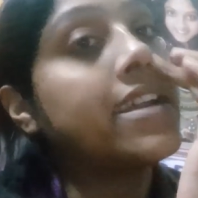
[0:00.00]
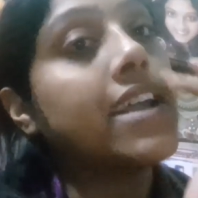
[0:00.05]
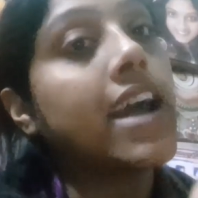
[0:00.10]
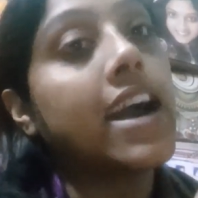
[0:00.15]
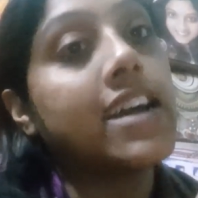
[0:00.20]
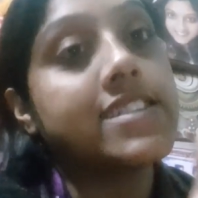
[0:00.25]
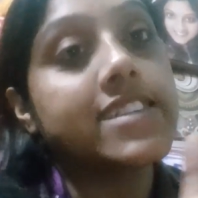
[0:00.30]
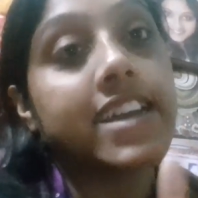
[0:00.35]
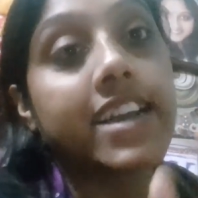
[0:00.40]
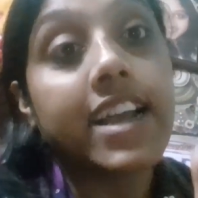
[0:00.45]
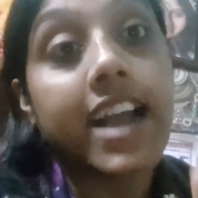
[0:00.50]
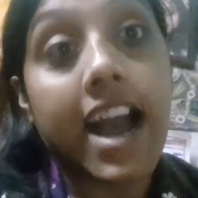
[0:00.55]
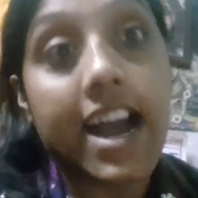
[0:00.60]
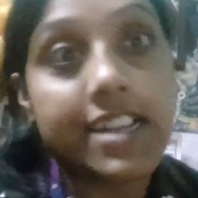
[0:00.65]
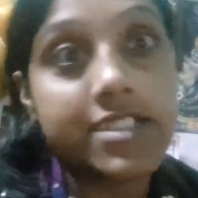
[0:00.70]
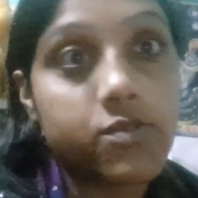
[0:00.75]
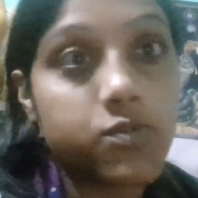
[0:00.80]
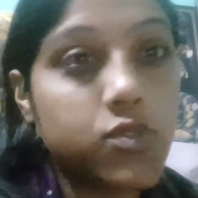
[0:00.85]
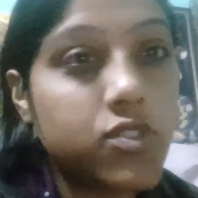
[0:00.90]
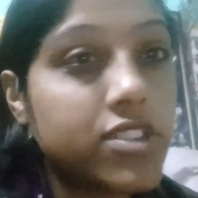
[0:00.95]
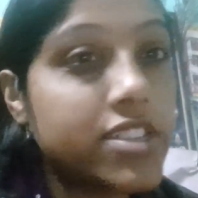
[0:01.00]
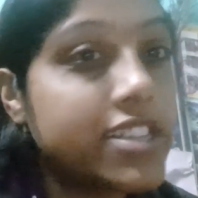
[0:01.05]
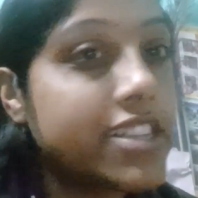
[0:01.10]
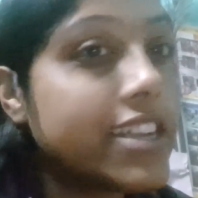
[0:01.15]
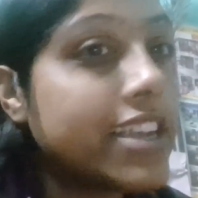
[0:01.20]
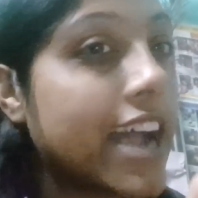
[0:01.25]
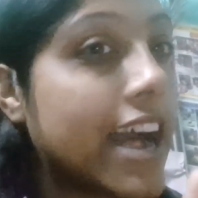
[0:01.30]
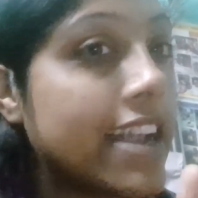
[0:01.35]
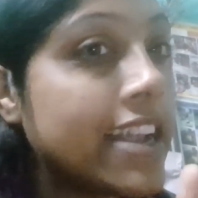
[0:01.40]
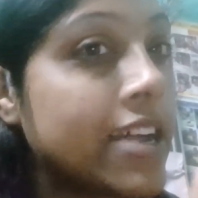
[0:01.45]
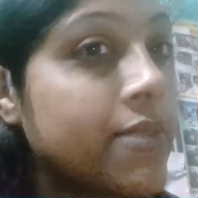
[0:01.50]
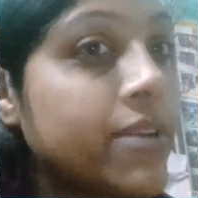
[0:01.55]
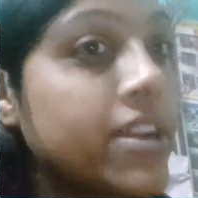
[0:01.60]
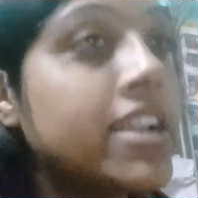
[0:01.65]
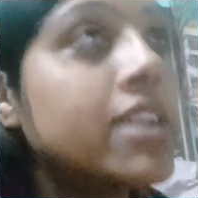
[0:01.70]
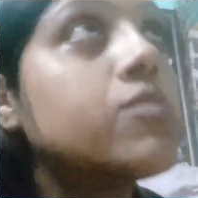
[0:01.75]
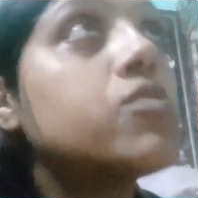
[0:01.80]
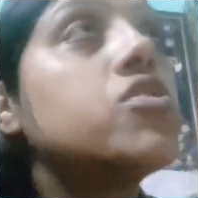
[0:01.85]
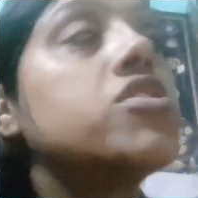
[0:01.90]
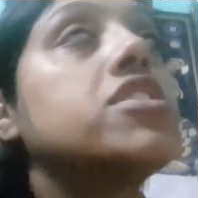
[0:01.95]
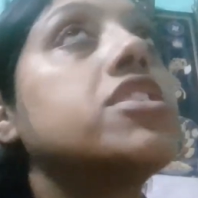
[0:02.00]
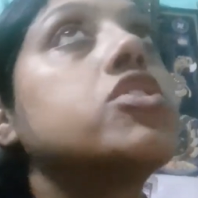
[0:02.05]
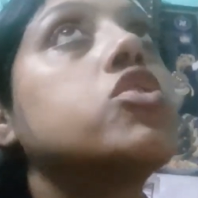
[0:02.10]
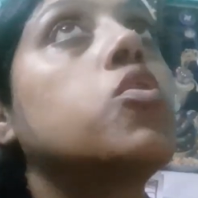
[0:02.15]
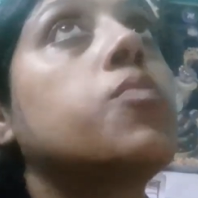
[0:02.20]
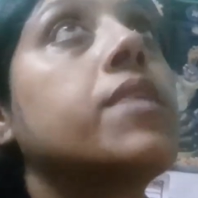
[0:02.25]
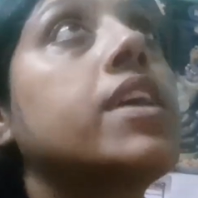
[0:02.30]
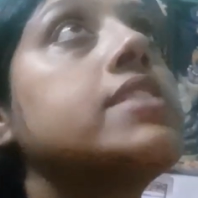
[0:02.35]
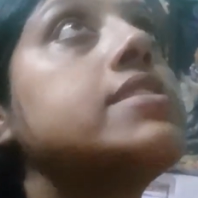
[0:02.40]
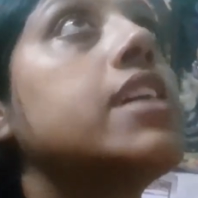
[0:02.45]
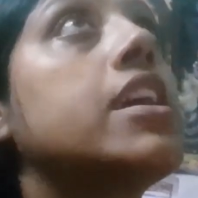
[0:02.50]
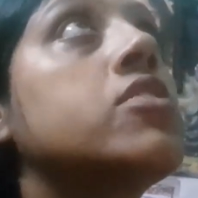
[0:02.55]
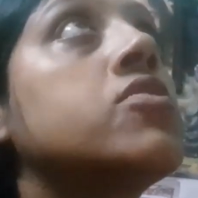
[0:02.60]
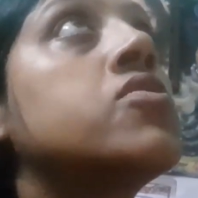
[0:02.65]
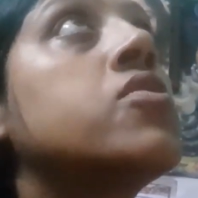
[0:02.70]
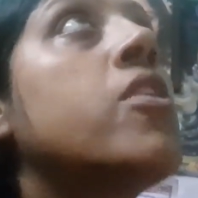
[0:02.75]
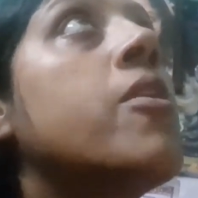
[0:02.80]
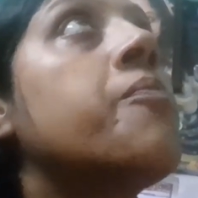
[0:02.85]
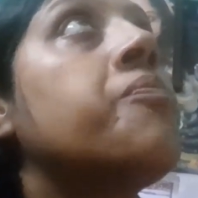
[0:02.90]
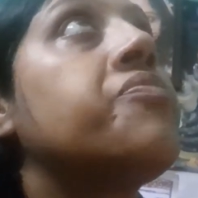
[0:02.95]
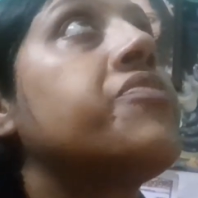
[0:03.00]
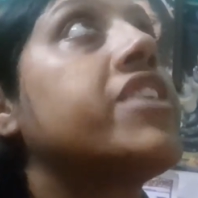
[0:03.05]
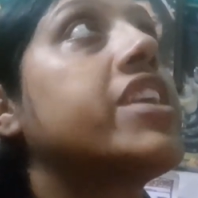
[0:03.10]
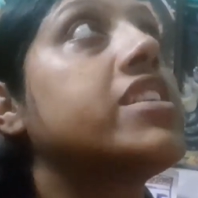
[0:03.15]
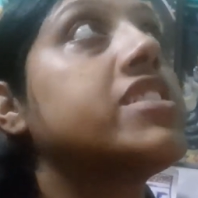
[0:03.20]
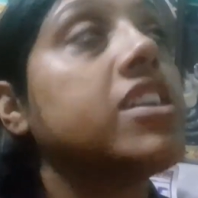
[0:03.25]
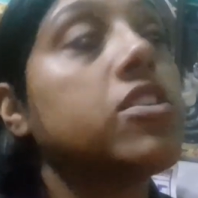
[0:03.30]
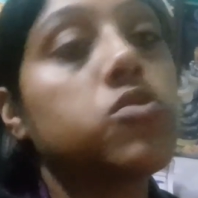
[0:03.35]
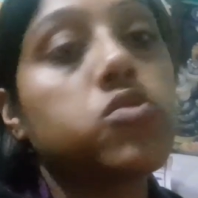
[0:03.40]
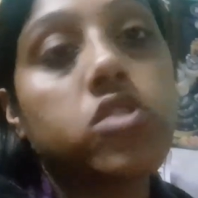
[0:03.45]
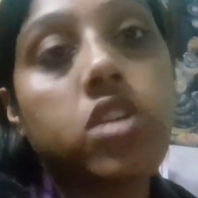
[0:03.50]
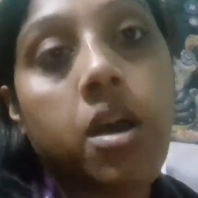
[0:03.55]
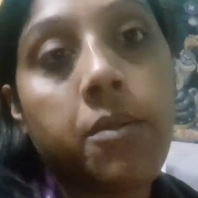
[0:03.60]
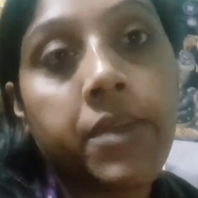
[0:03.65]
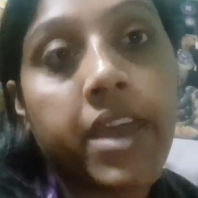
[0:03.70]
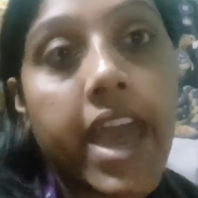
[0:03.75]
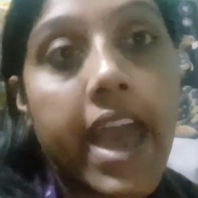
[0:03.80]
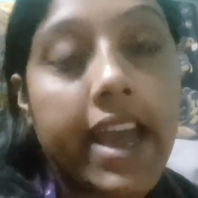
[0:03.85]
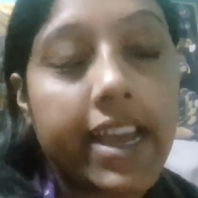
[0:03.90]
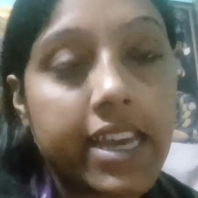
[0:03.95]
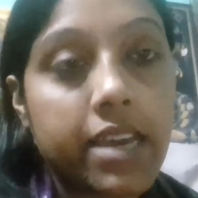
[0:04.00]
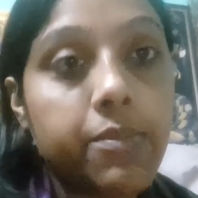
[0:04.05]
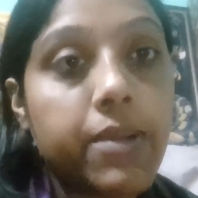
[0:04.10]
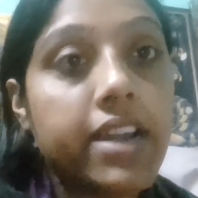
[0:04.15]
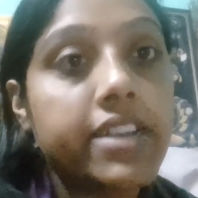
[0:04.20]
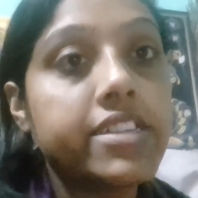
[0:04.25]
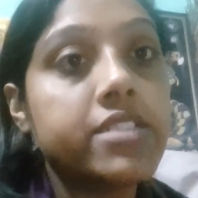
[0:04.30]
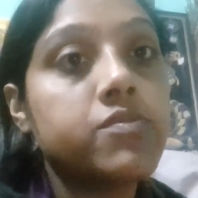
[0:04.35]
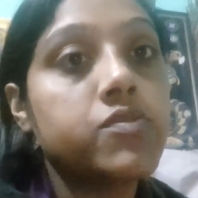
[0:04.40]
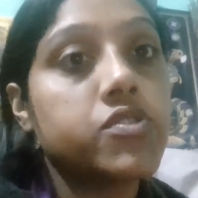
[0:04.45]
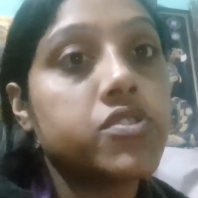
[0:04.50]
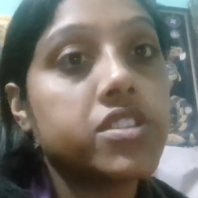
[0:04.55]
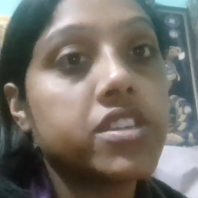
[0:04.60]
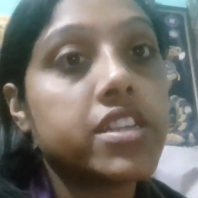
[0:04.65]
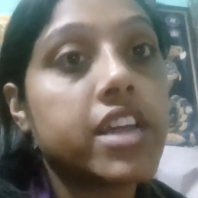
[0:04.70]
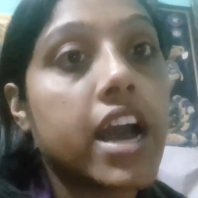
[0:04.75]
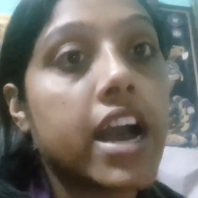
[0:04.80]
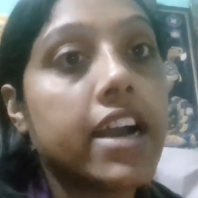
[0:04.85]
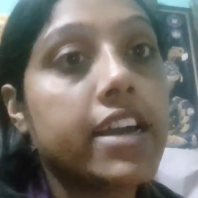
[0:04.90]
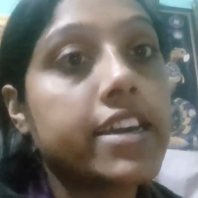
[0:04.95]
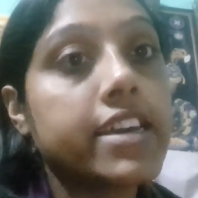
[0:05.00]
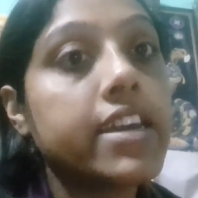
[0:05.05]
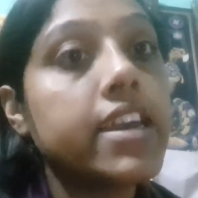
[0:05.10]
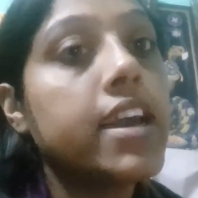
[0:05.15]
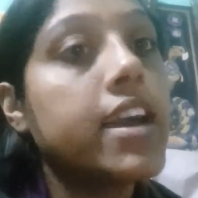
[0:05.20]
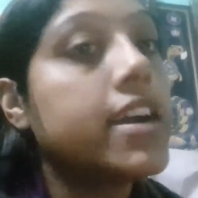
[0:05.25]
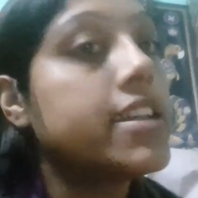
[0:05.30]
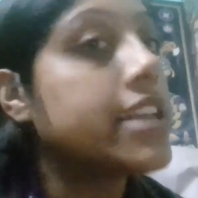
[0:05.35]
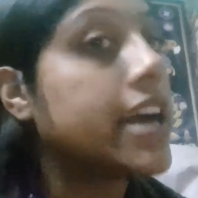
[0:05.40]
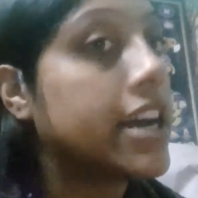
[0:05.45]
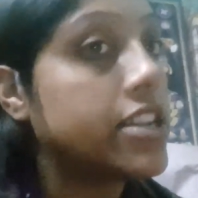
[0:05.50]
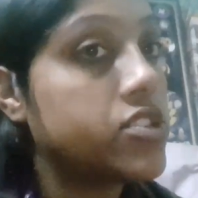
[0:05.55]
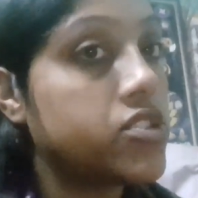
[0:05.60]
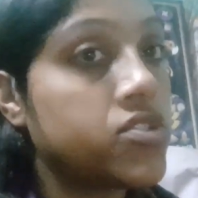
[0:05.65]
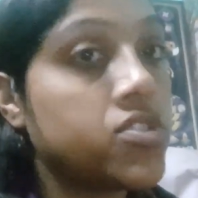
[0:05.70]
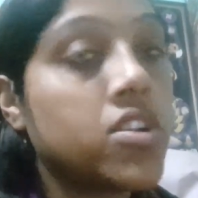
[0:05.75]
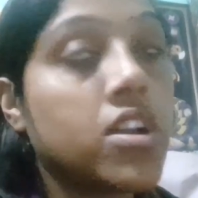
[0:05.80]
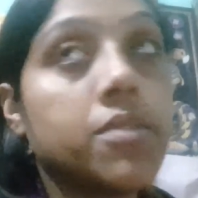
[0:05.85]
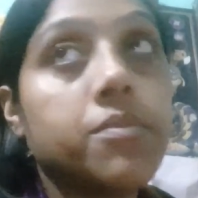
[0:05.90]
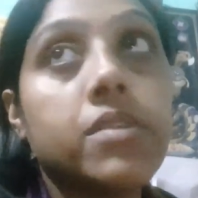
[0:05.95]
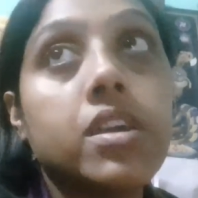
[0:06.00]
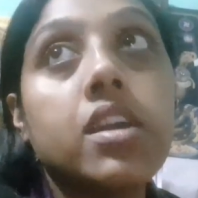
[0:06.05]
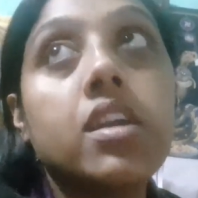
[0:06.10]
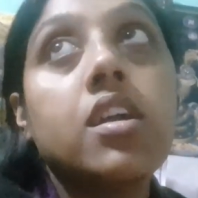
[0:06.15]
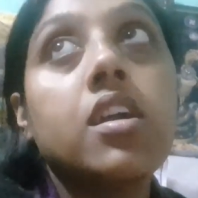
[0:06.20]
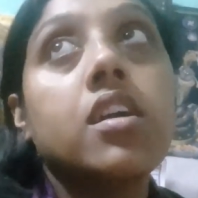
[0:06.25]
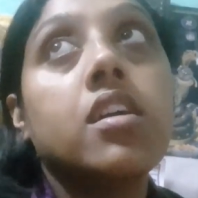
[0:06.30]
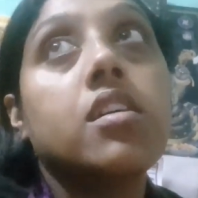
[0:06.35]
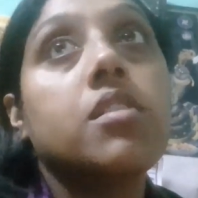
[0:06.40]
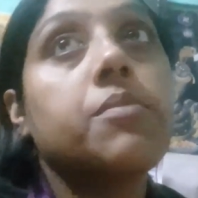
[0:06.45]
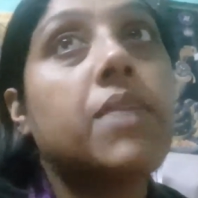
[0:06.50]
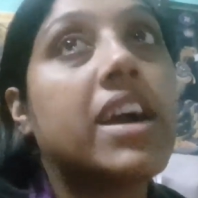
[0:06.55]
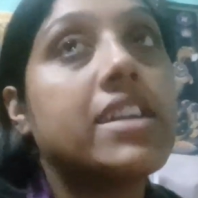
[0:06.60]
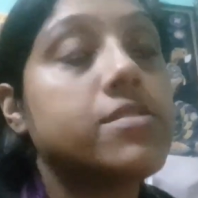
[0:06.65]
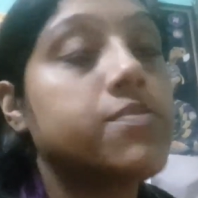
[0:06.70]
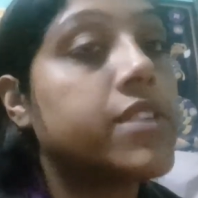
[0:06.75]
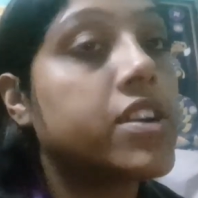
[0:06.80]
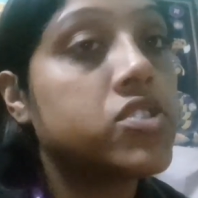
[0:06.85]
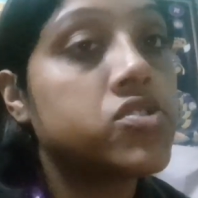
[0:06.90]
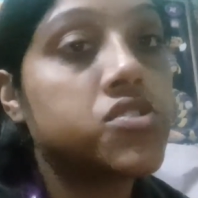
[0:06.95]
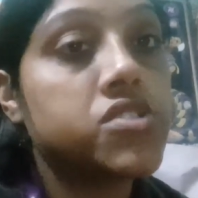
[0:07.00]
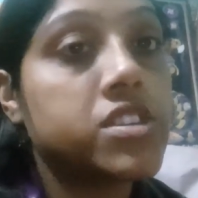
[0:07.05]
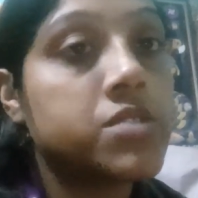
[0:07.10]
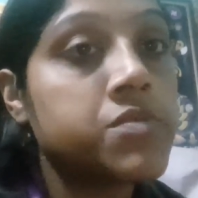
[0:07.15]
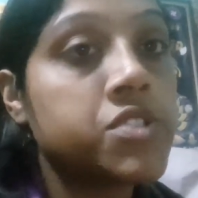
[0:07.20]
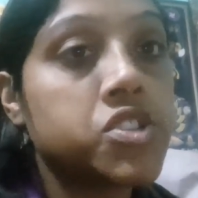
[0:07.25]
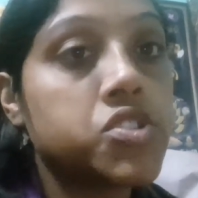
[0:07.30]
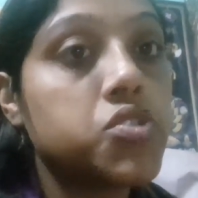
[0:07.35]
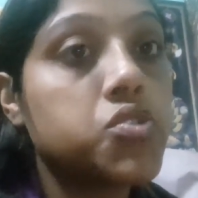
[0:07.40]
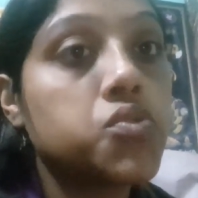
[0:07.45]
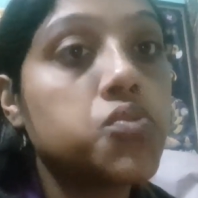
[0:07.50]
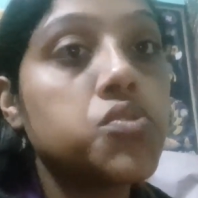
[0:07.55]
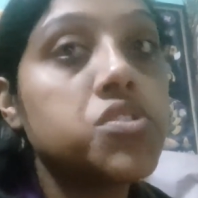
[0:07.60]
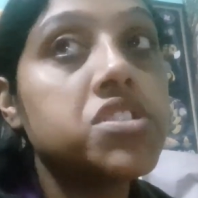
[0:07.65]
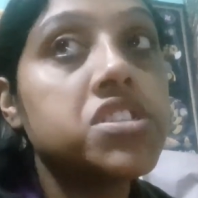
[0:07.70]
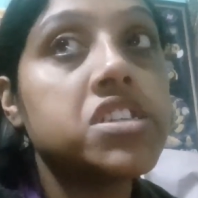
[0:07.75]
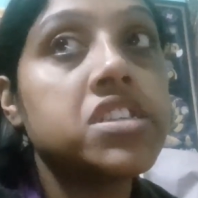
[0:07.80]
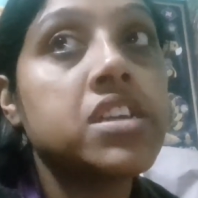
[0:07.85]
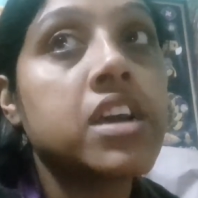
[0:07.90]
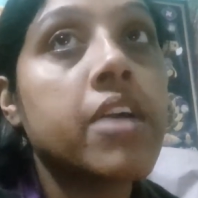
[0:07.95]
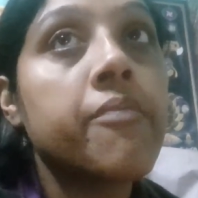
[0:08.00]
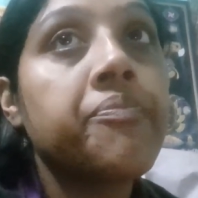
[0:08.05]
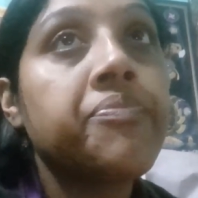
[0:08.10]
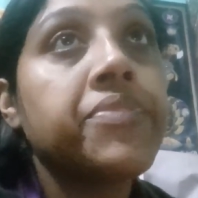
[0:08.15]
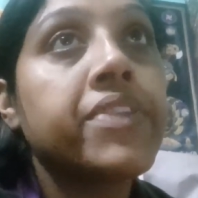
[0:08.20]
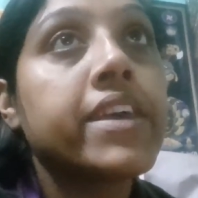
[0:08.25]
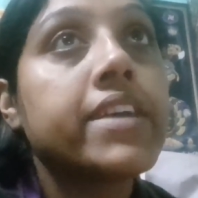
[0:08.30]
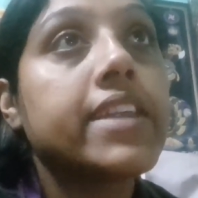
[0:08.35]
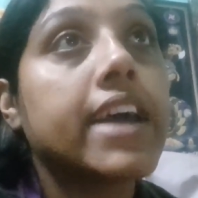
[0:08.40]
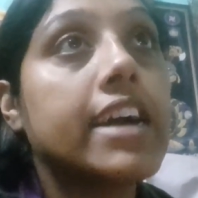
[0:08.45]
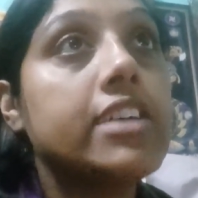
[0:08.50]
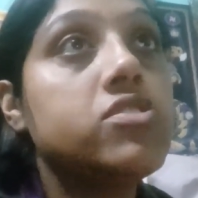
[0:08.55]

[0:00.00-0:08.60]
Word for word: আজকে কাজ বলতে রান্না বান্না বলতে তোমরা জানো যে যেহেতু আমি একই বাড়ির মধ্যে থাকি তার জন্য আমি মাছ মাংস ডিম কিছু তুলছি না তার